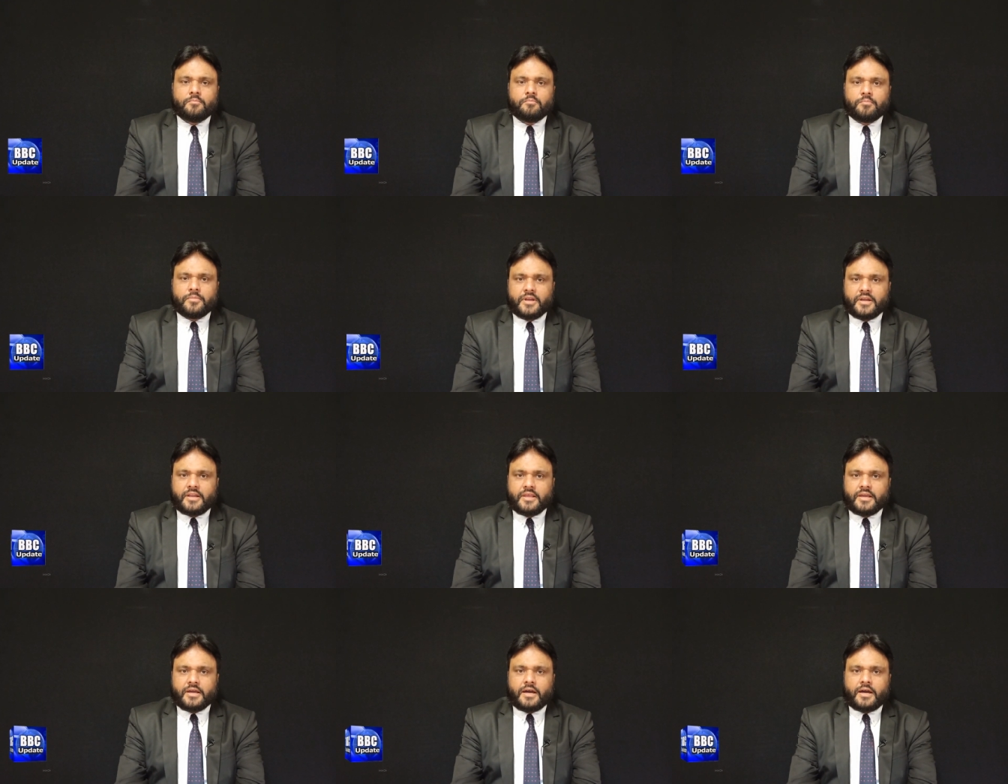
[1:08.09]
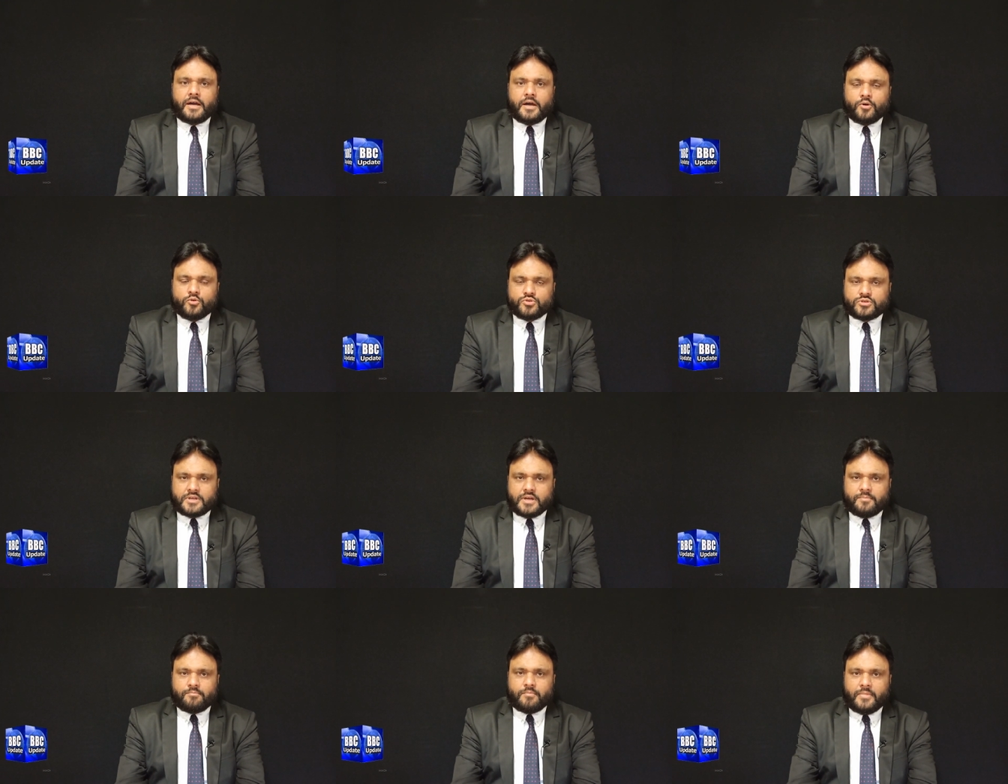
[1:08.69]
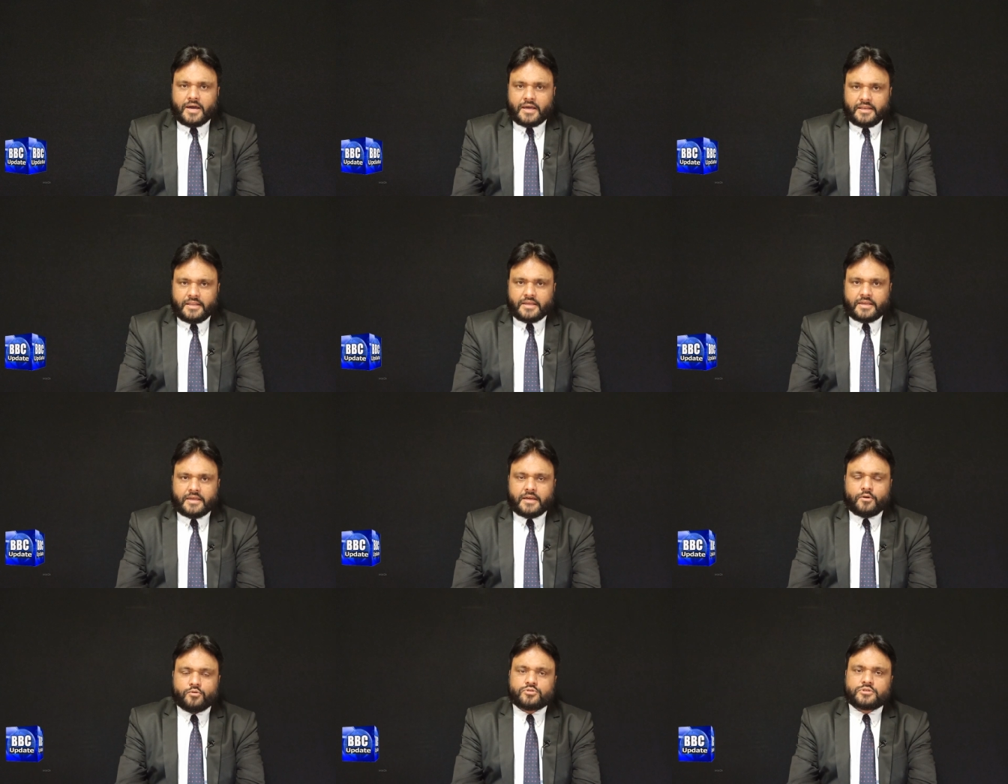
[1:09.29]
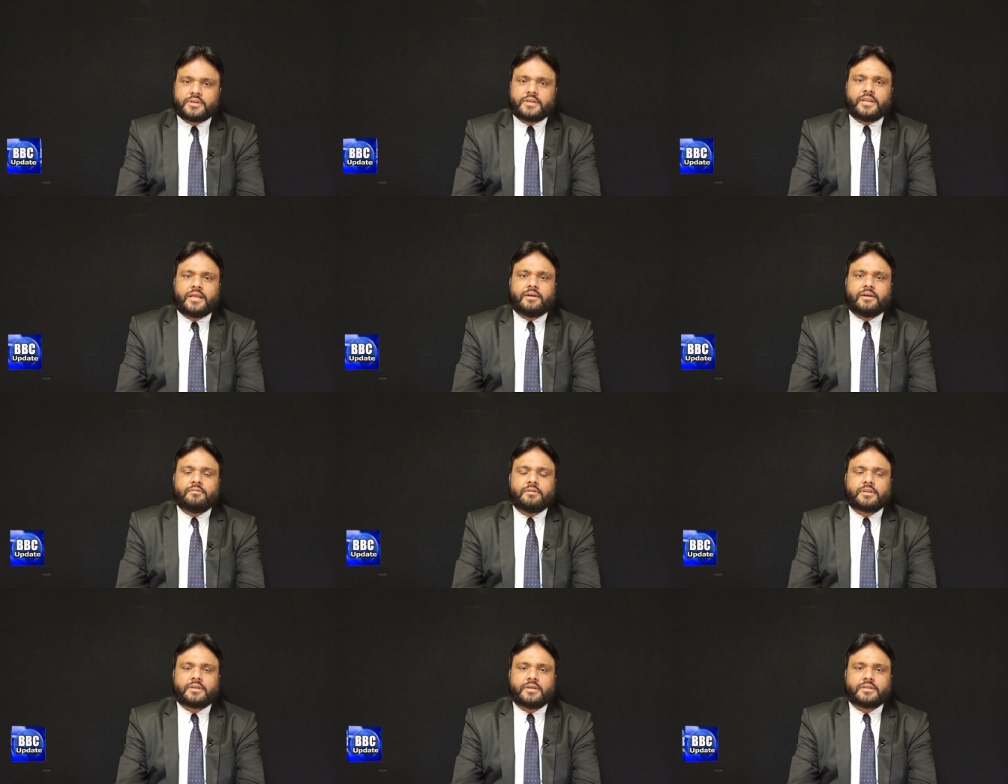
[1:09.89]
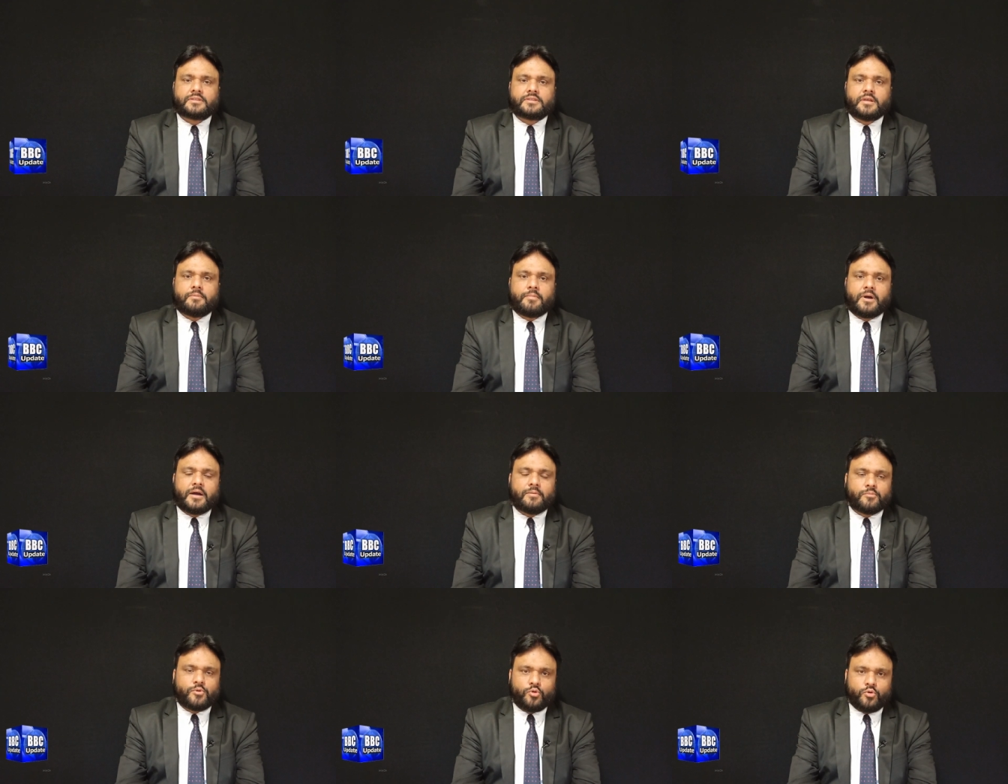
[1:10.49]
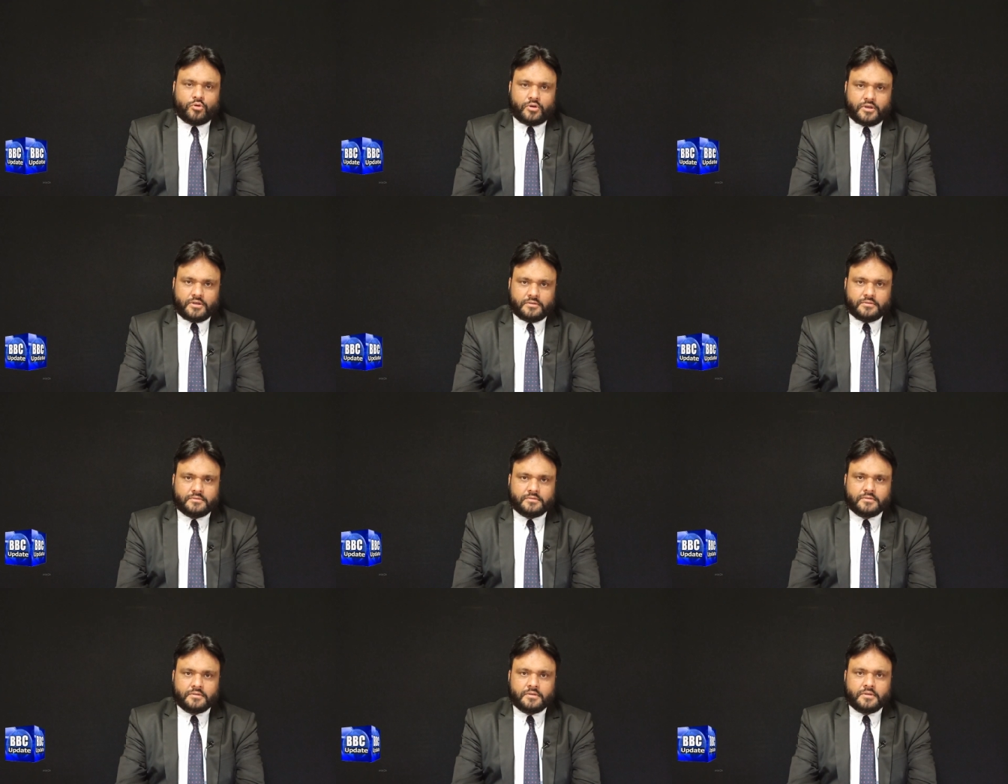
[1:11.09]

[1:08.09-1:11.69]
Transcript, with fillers: मीडिया हाउस का मालिक है उसी लेवल के तमाम लोग हैं